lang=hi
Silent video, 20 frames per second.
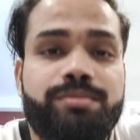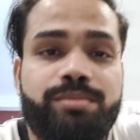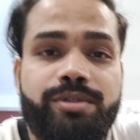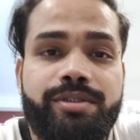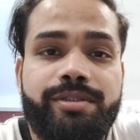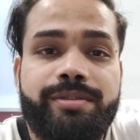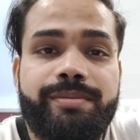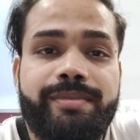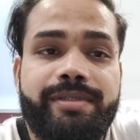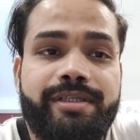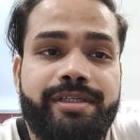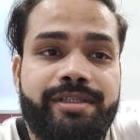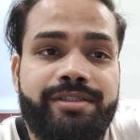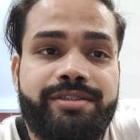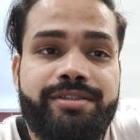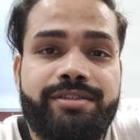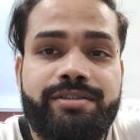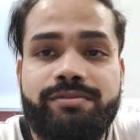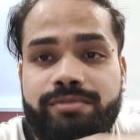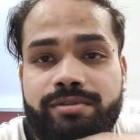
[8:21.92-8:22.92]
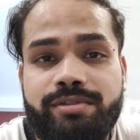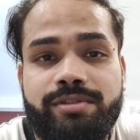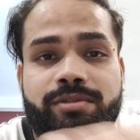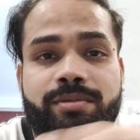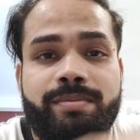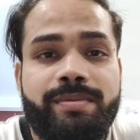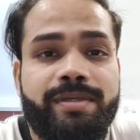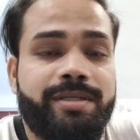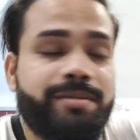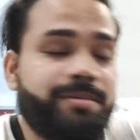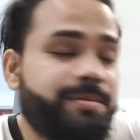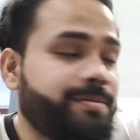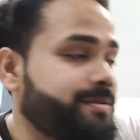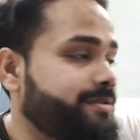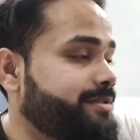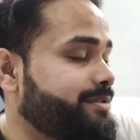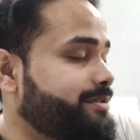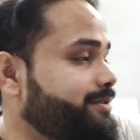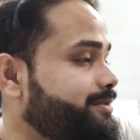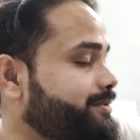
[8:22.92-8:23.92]
बॉडी में हाइड्रेशन उसके तो पानी भी पी
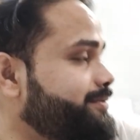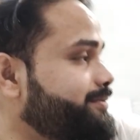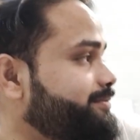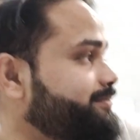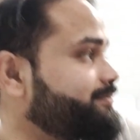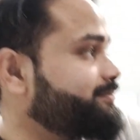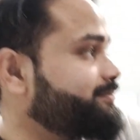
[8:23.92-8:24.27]
सकते हो